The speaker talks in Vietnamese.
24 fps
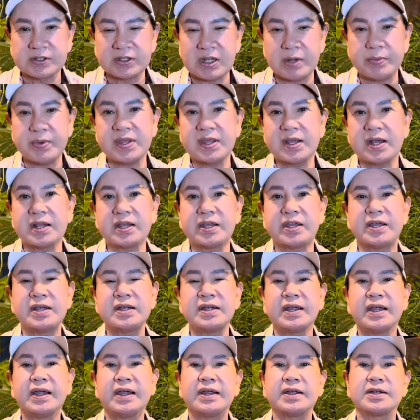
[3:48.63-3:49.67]
thì bây giờ
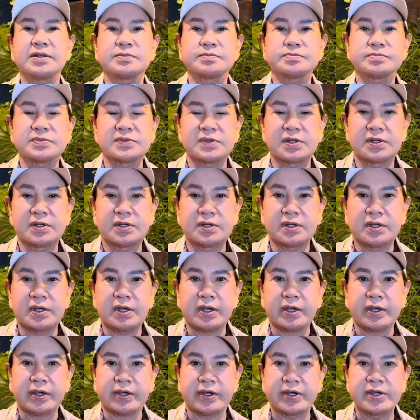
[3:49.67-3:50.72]
kiện ai
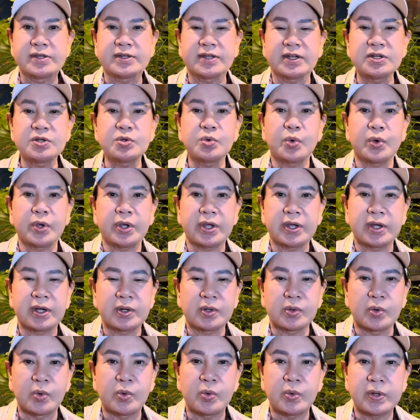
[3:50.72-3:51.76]
kiện chính
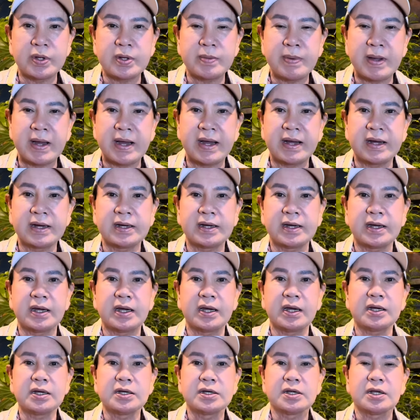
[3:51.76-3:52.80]
quyền của ủy ban
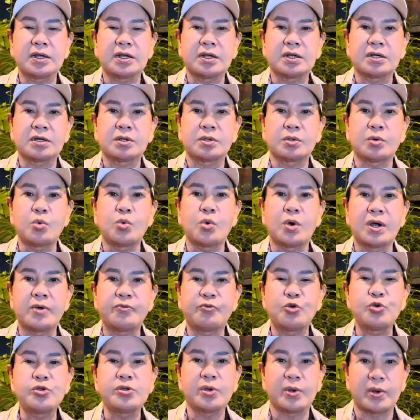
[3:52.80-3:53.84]
ờ, của quận
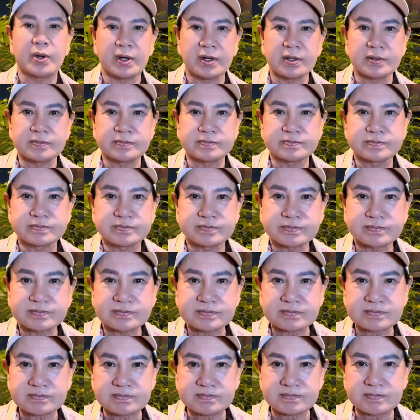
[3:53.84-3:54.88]
phú nhuận
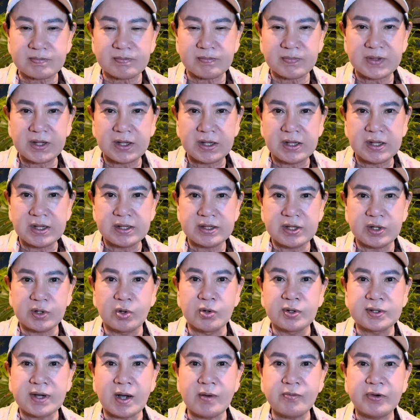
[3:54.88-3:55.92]
thì
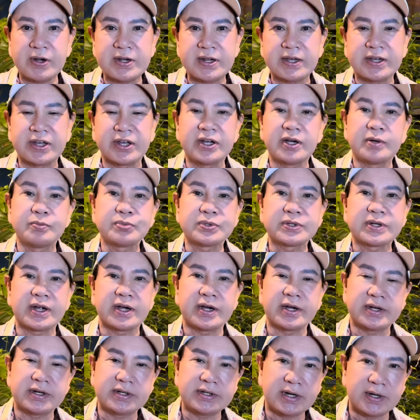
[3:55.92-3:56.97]
con cóc phải đi kiện ông
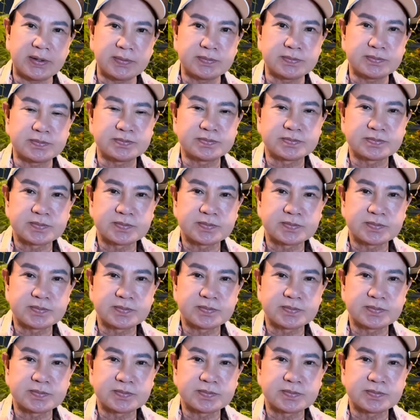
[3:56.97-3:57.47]
trời không